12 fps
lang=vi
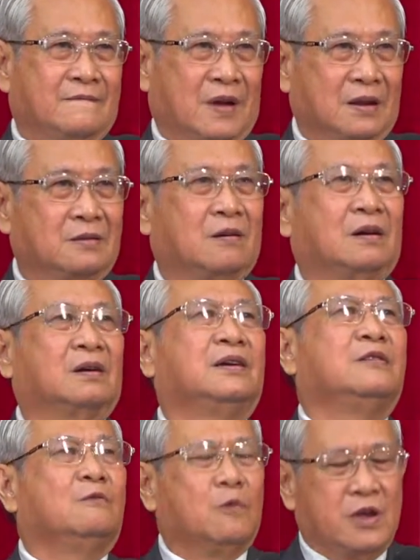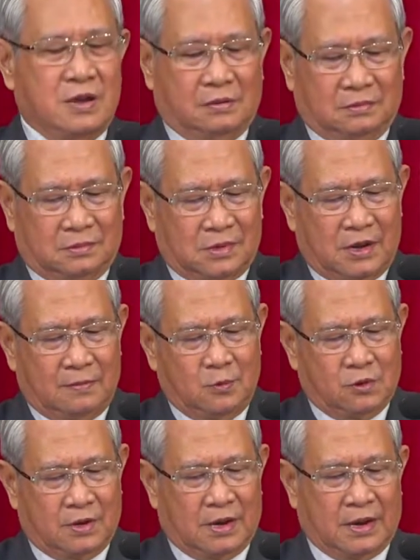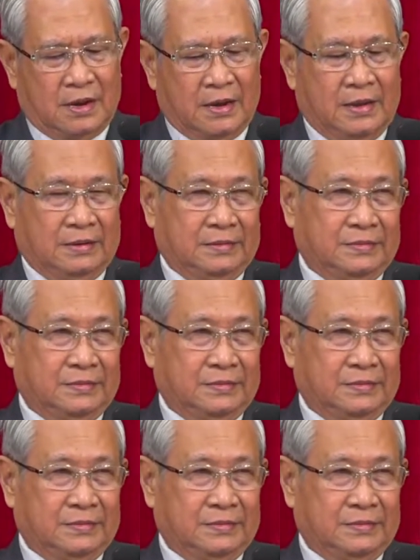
vẫn còn y nguyên cho đến muôn đời.